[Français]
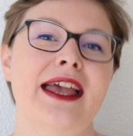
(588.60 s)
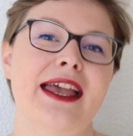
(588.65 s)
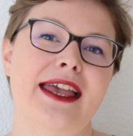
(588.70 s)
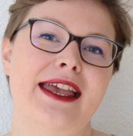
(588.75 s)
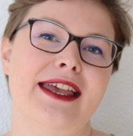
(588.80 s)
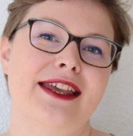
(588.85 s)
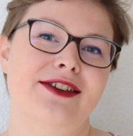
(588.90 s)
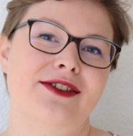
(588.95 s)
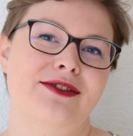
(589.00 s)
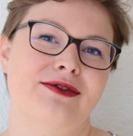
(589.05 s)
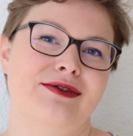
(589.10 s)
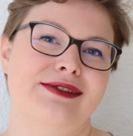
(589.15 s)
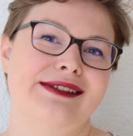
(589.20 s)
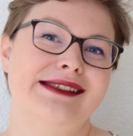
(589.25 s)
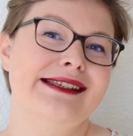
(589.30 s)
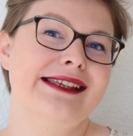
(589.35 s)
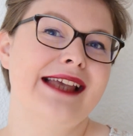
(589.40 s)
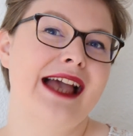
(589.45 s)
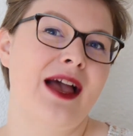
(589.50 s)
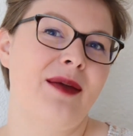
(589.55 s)
et je vous
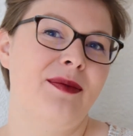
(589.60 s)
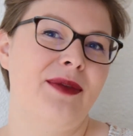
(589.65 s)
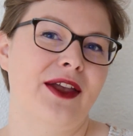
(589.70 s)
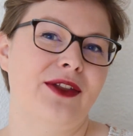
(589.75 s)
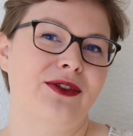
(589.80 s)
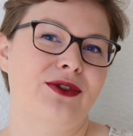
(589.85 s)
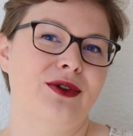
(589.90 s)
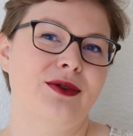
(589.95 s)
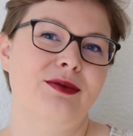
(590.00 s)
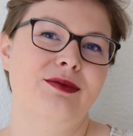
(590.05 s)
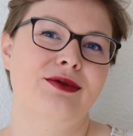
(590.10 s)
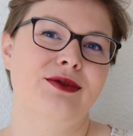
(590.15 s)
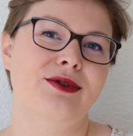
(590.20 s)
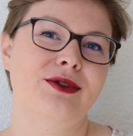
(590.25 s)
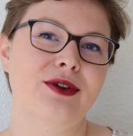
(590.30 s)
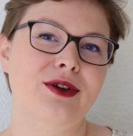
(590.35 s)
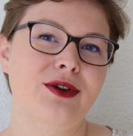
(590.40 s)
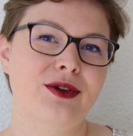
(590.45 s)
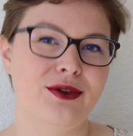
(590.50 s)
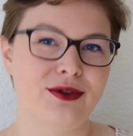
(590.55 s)
dis à bientôt
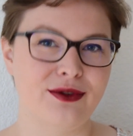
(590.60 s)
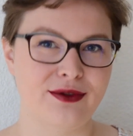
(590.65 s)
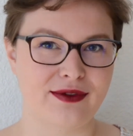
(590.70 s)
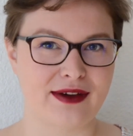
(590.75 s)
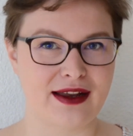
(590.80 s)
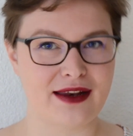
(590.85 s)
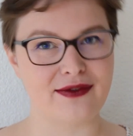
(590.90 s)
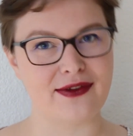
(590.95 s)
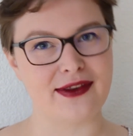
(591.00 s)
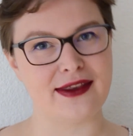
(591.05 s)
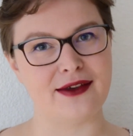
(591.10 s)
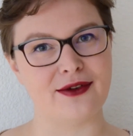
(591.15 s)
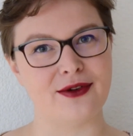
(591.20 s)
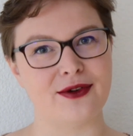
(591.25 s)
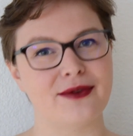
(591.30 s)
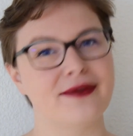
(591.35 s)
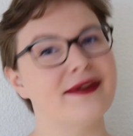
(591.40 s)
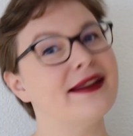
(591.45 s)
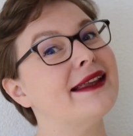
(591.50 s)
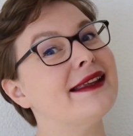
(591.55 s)
pour une nouvelle vidéo.
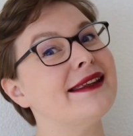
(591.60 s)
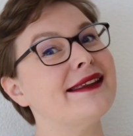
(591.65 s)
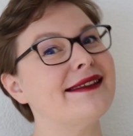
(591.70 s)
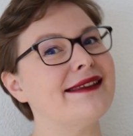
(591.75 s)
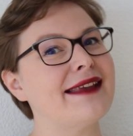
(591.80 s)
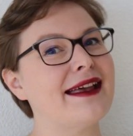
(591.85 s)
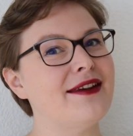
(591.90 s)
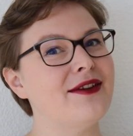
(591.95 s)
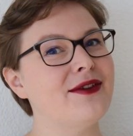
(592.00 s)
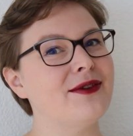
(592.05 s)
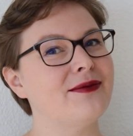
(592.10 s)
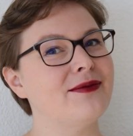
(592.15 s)
Salut